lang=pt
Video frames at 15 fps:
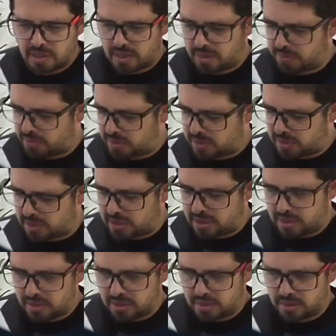Ah, tá? pode
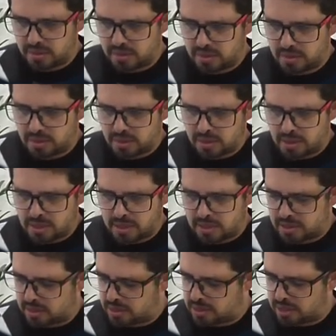ser
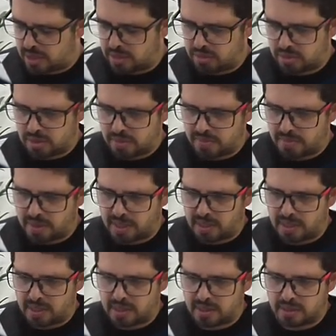desse jeito também,
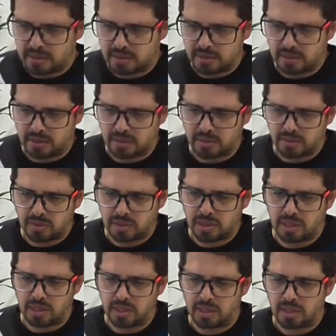né? Assim,
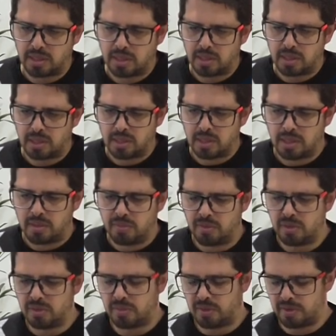ok.
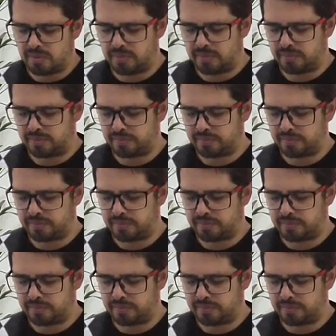Muito bom.